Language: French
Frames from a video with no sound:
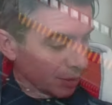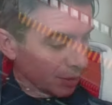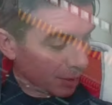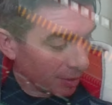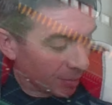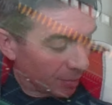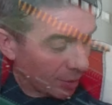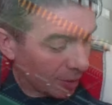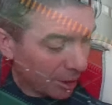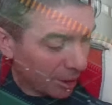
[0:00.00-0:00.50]

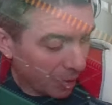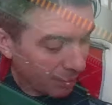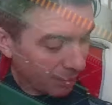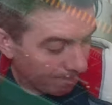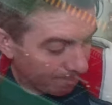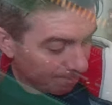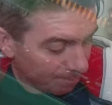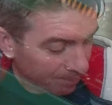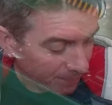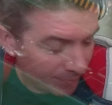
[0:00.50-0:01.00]
Voilà.
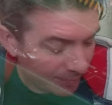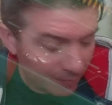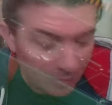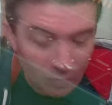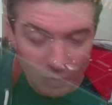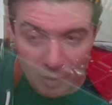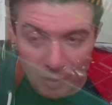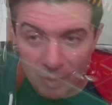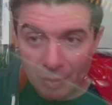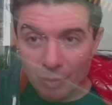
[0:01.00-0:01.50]

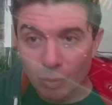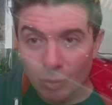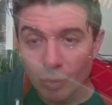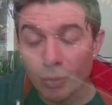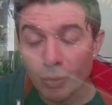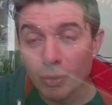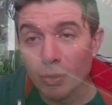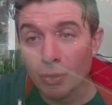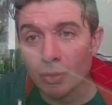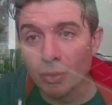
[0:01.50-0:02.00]

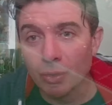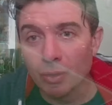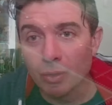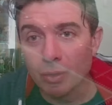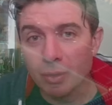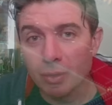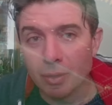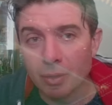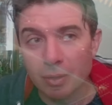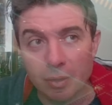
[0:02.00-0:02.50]
Donc,
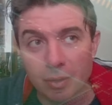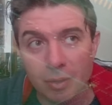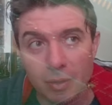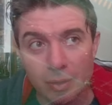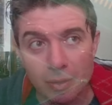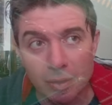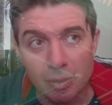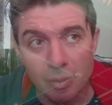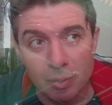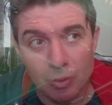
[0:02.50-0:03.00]

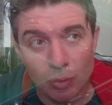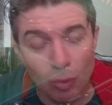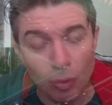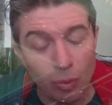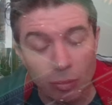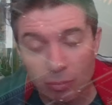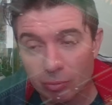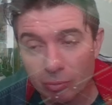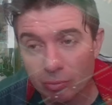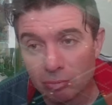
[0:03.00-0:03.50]
euh, non.